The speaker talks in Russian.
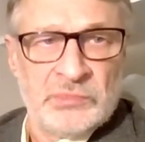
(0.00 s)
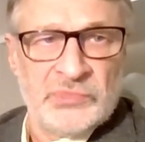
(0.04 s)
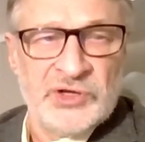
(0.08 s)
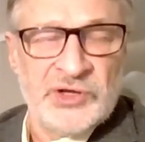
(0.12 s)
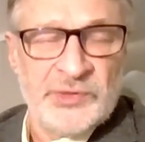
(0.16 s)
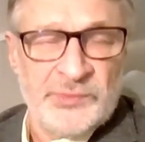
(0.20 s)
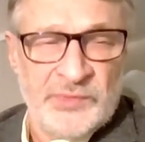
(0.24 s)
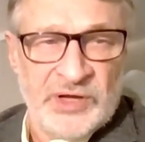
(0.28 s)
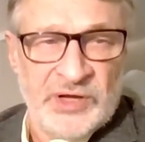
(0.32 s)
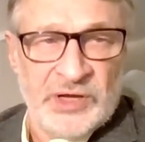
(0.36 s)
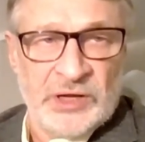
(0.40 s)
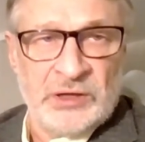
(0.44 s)

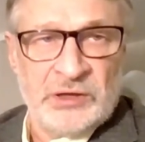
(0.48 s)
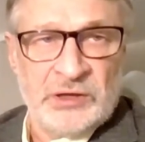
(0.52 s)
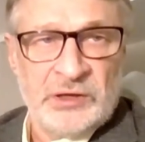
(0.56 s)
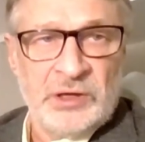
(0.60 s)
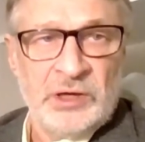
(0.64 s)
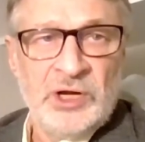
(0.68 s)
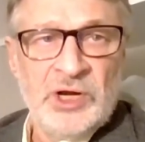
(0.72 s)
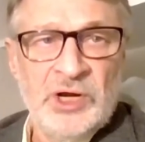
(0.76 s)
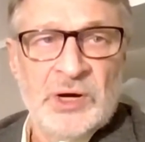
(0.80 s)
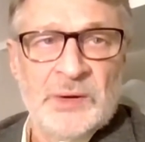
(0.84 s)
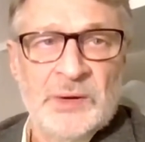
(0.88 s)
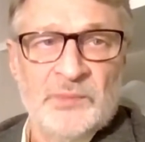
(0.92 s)

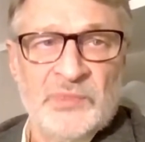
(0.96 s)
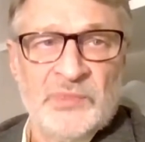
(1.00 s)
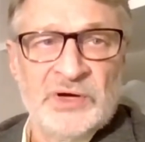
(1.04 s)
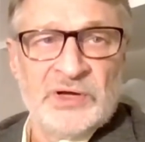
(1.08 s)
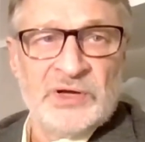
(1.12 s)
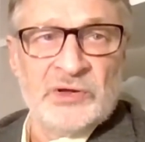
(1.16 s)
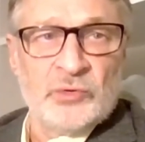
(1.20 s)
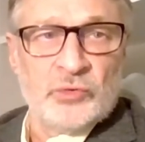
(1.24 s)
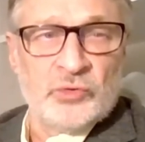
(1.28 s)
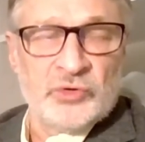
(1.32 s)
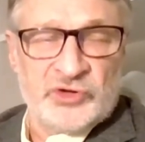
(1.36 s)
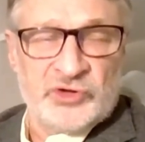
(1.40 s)
немерено,
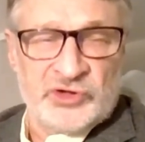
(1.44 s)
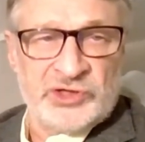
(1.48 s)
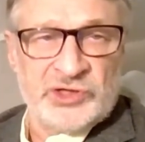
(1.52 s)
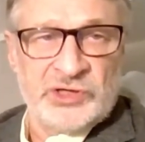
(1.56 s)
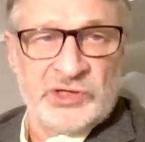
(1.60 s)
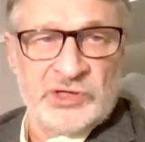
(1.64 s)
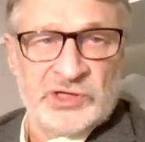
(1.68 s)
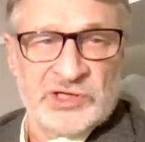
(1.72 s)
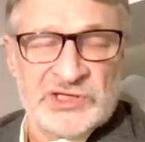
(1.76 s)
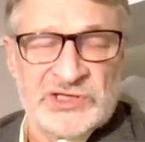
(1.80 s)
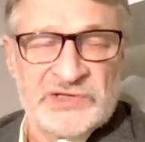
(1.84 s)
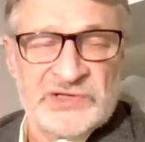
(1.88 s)
мы
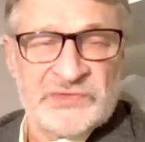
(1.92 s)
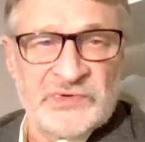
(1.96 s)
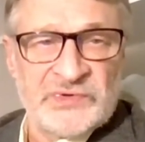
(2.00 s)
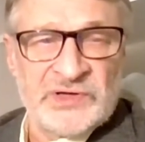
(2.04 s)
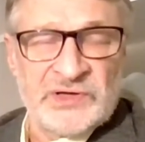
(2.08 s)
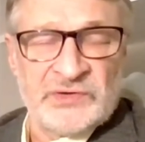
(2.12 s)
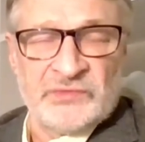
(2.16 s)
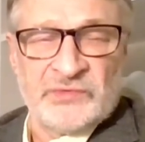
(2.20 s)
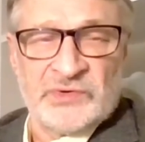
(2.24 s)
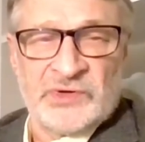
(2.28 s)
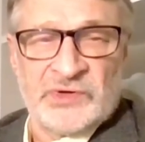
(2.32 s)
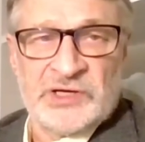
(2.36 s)
научились
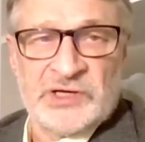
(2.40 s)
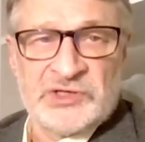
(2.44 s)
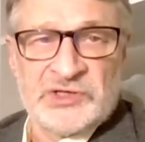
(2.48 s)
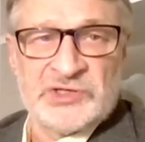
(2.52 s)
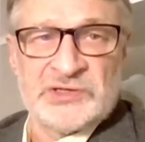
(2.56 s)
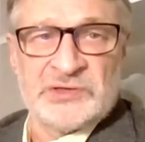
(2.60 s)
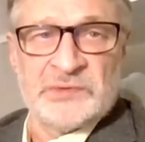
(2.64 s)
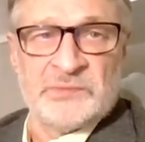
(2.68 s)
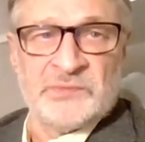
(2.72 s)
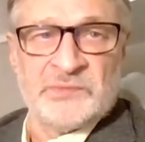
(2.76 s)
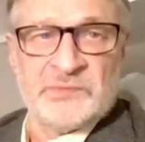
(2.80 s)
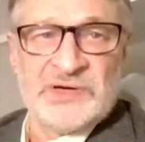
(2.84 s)

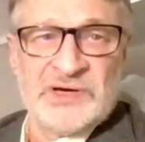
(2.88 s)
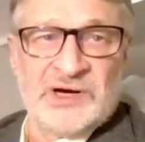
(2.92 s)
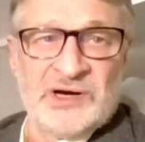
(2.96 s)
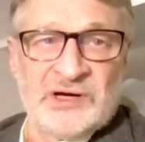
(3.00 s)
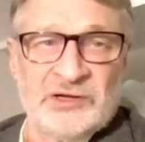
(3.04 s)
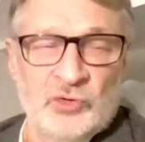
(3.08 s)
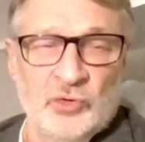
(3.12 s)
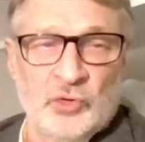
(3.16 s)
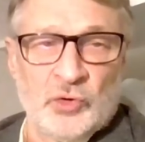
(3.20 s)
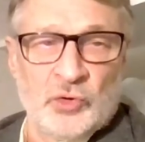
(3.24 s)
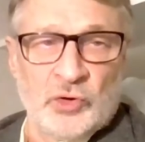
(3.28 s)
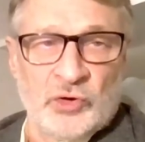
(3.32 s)
воевать, мы
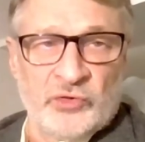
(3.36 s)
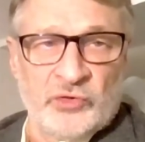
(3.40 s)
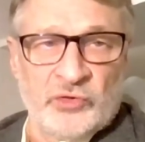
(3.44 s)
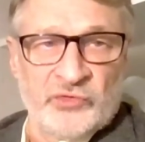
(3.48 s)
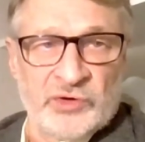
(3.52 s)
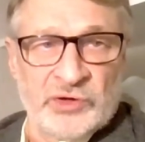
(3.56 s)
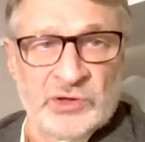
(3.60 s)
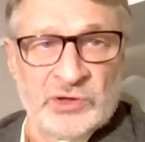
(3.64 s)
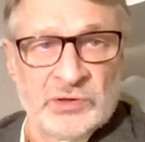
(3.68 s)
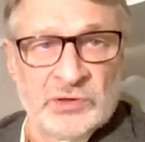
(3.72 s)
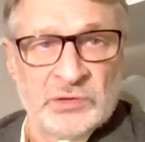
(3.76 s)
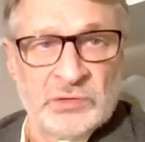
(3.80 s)

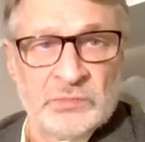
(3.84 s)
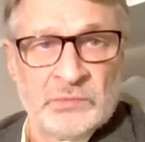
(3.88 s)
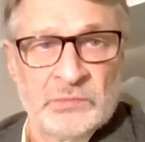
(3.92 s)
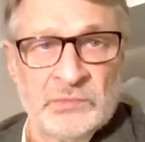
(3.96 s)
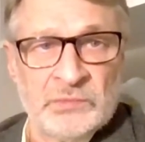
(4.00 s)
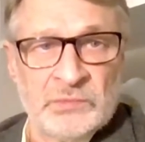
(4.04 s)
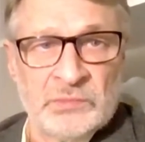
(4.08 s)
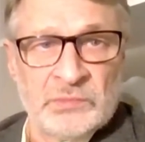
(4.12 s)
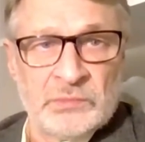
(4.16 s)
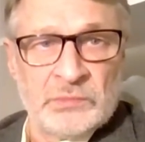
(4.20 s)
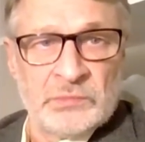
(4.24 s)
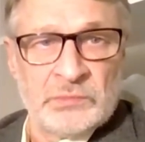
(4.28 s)
готовы
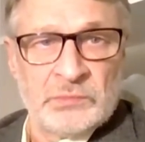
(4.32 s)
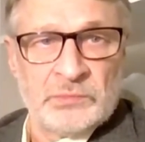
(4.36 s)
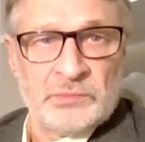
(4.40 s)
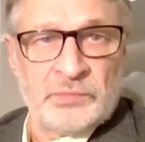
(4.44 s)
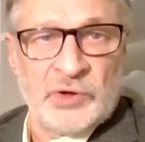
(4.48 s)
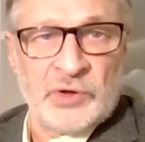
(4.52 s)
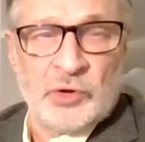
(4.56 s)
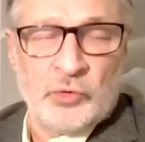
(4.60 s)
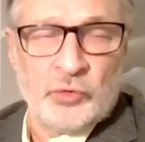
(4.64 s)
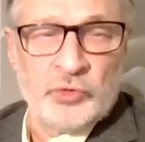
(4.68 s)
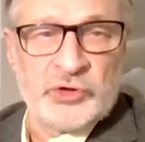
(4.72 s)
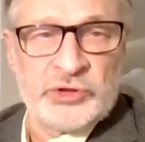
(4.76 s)

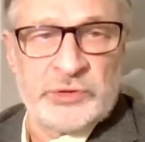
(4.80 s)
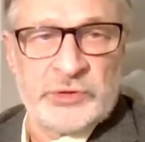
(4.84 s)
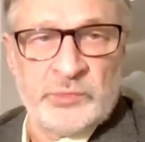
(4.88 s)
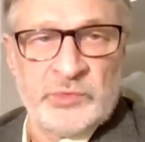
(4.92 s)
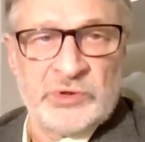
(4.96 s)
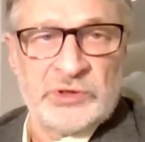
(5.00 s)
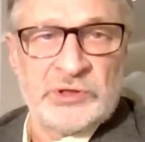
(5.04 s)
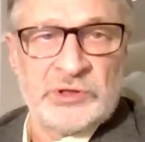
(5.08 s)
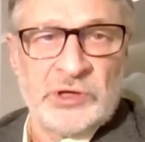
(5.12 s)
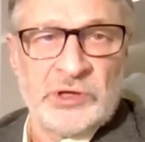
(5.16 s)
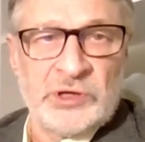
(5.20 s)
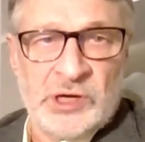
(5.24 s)

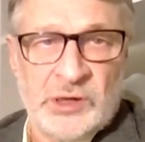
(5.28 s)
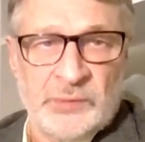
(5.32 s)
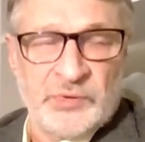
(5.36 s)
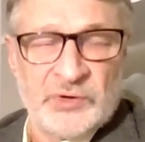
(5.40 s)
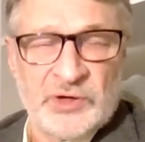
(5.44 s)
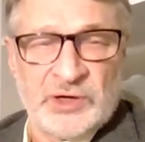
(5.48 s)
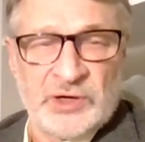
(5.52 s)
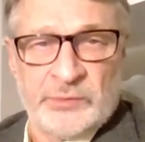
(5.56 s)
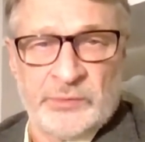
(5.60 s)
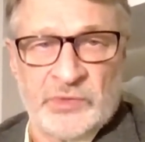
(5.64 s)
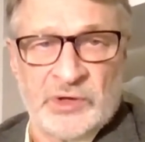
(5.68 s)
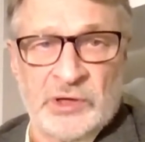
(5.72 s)
пахучими
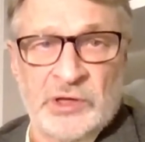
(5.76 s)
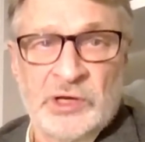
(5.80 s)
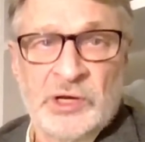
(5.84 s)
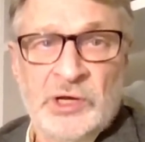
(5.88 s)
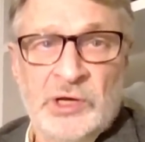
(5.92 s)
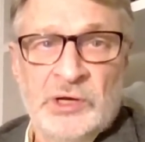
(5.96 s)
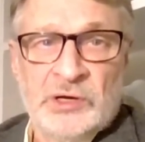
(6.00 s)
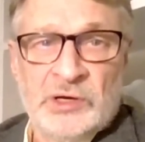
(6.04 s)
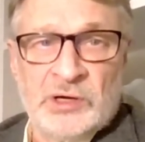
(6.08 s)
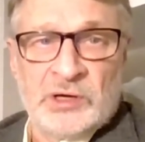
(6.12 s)
тряпками,